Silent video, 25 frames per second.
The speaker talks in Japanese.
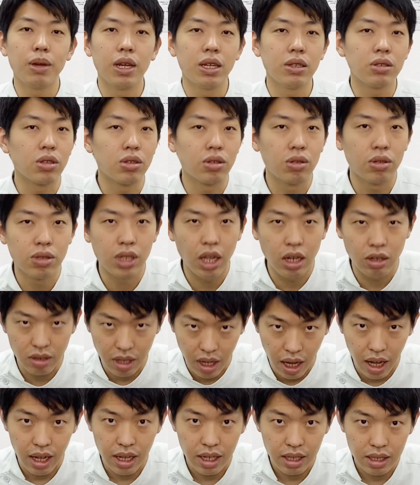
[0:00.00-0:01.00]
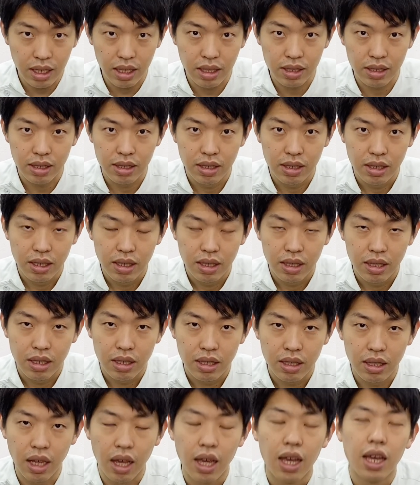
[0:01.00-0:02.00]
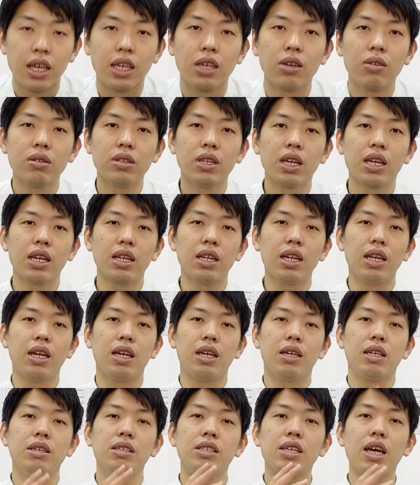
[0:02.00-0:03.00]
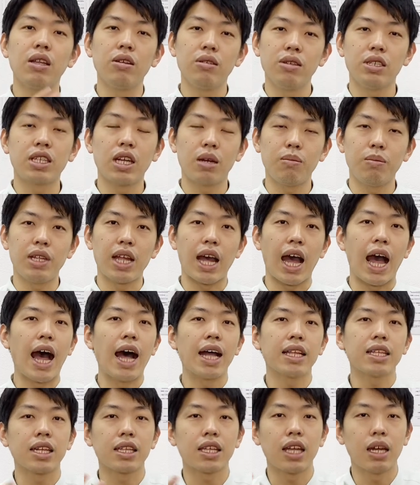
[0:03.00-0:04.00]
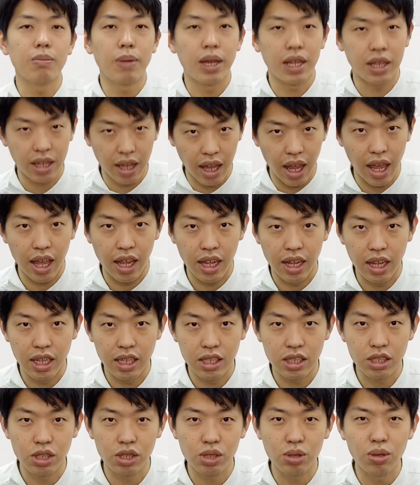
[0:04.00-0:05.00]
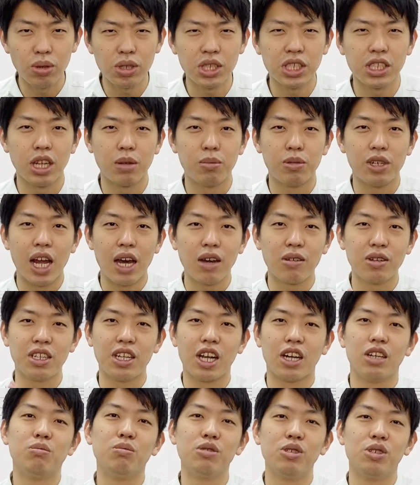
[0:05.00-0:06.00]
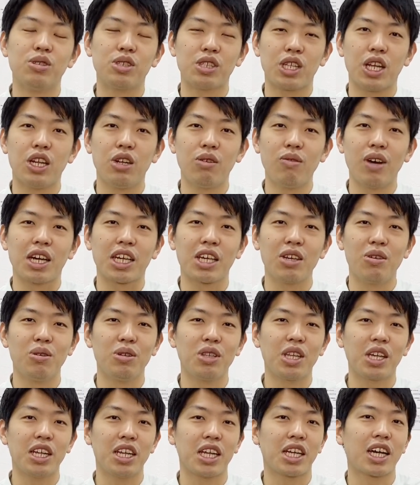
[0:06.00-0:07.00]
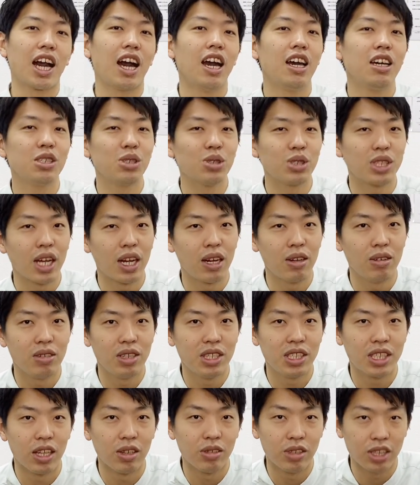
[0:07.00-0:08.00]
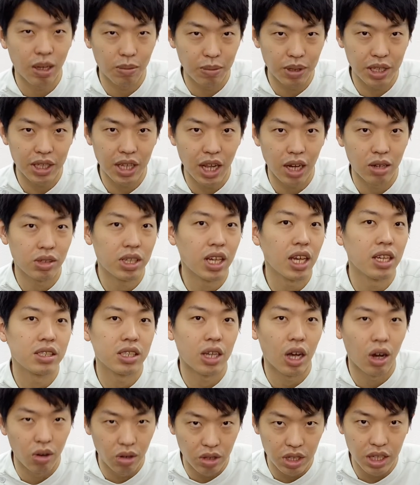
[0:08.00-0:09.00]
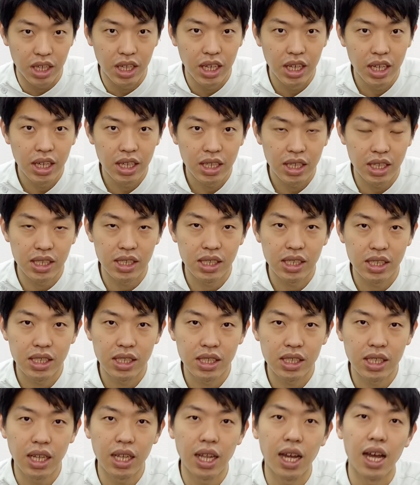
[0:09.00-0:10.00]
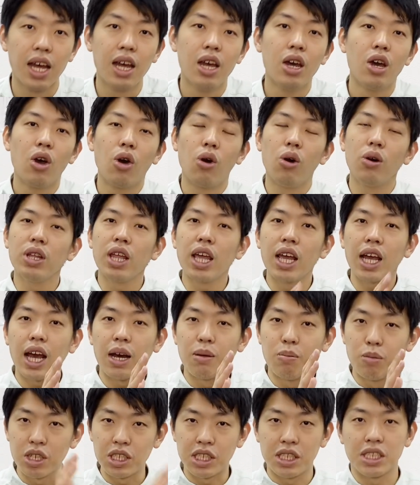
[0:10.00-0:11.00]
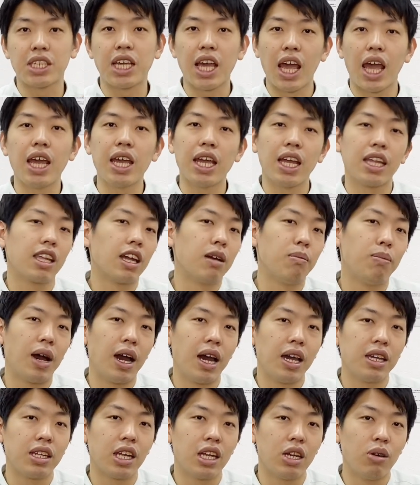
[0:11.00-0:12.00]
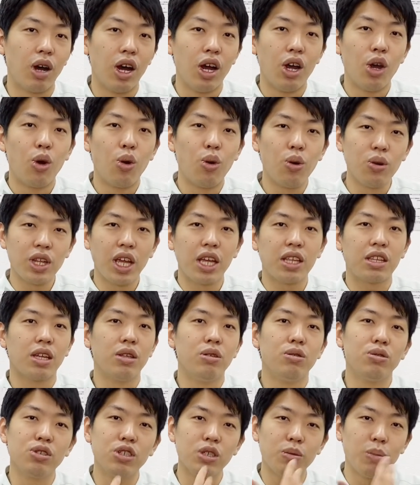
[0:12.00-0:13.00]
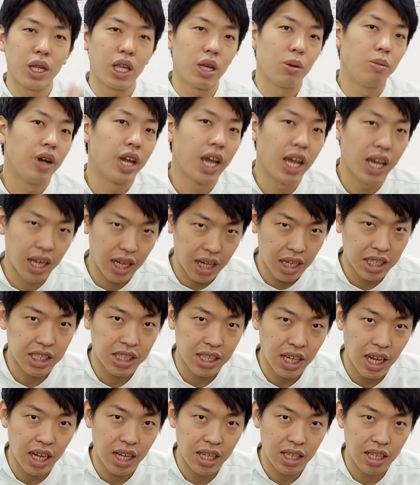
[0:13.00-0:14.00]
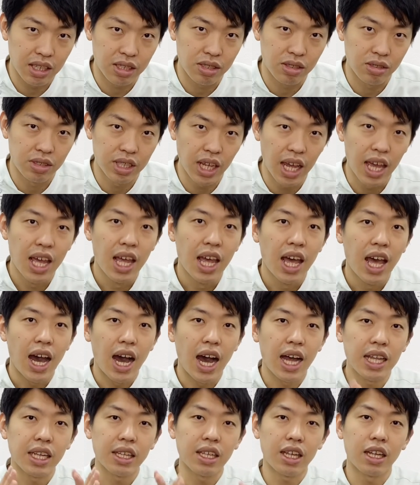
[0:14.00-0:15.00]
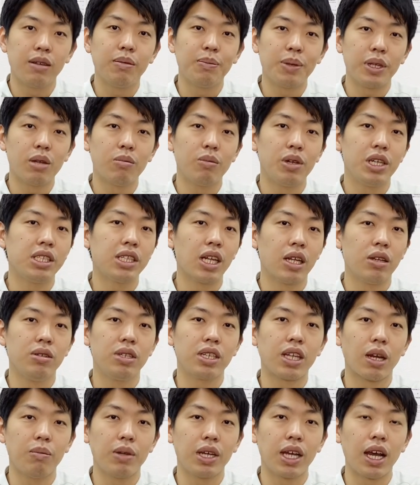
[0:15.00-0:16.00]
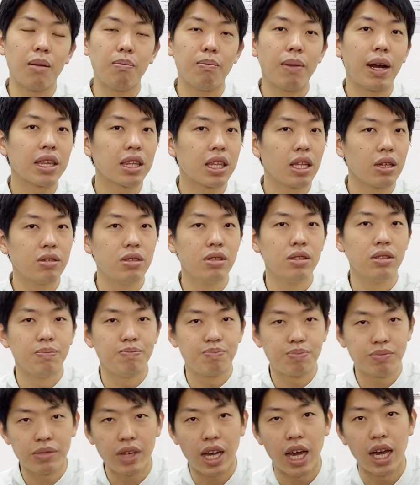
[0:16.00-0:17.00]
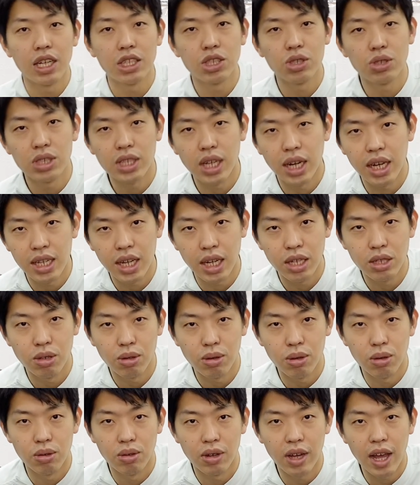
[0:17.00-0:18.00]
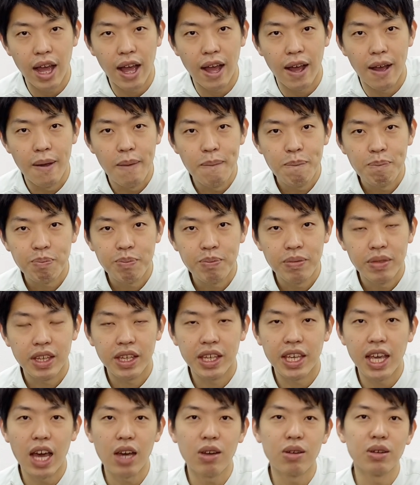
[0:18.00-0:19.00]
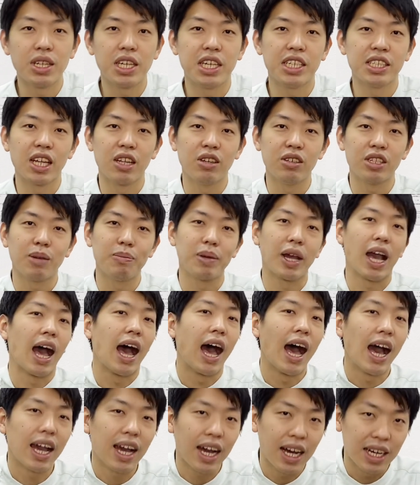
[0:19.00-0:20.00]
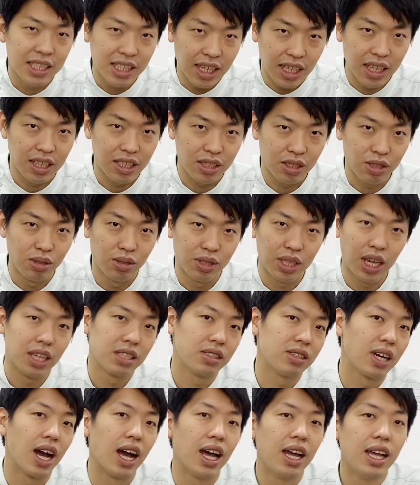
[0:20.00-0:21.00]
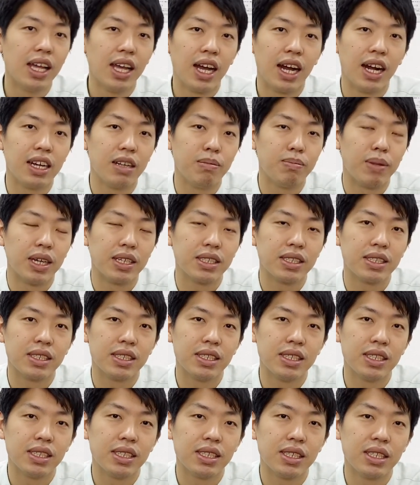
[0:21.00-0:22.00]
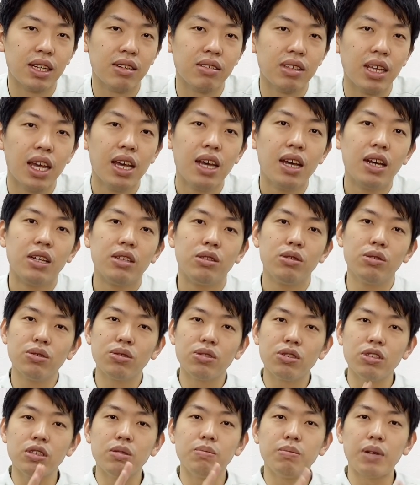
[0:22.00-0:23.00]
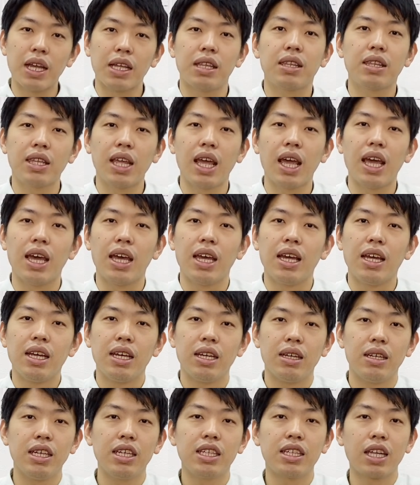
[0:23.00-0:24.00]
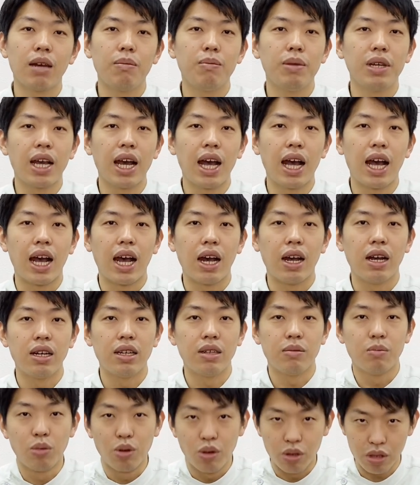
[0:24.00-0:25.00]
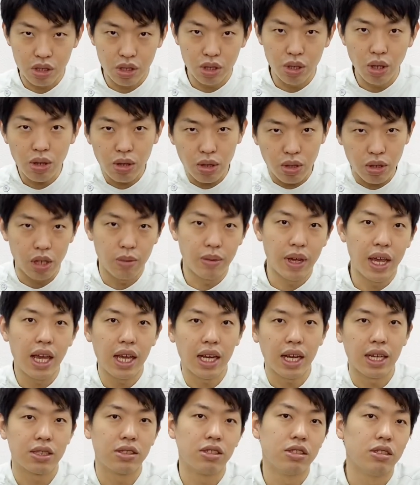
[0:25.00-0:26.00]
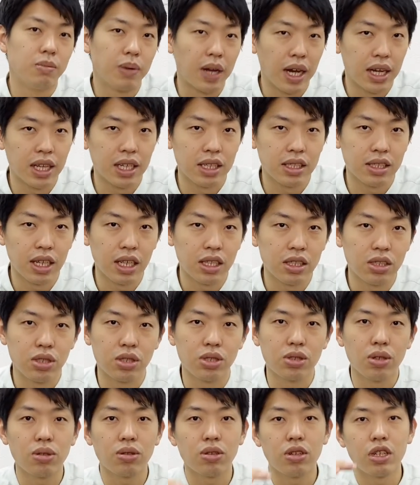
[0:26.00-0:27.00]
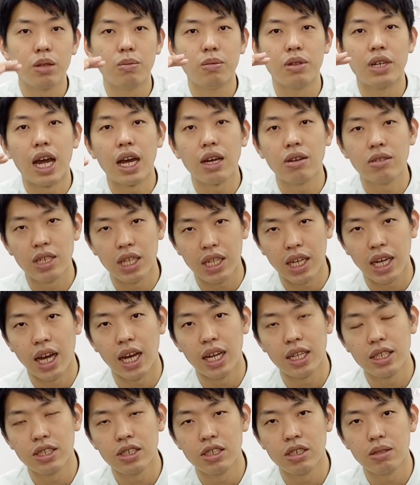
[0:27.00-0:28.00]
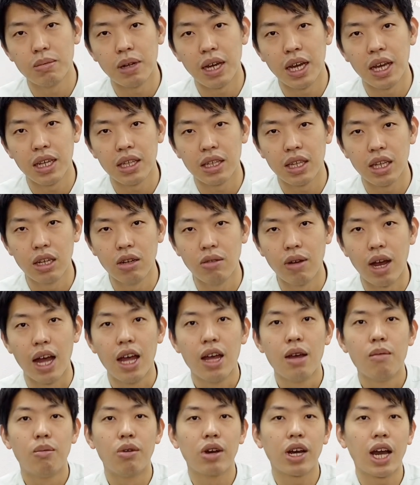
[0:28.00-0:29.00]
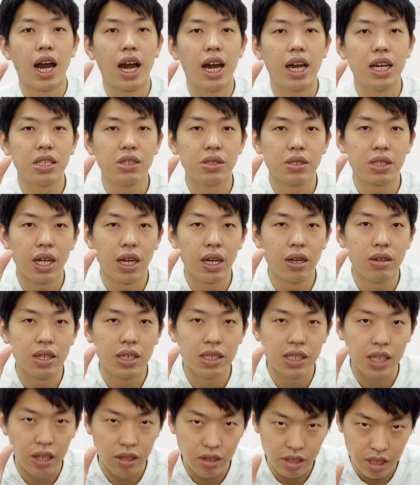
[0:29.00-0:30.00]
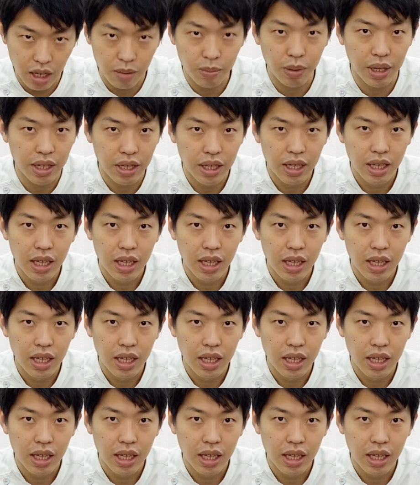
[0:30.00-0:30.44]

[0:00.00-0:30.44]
めるとどうなるかです。で、基本的に膝の痛みで温めて、少しでも楽になるものっていうのは基本的に解消される膝の痛みであるケースが多いです。ただ、骨がもし原因やった場合っていうのは、骨ってぬくめても変化しないですので、温めても膝の痛みが全く解消されないどころか、逆に膝の痛みが悪化したりするケースがあります。なので、ぬくめて痛みがもうちょっとでも変化する場合ですね、ちょっとでも楽に感じる場合っていうのは、もう解消される膝の痛み。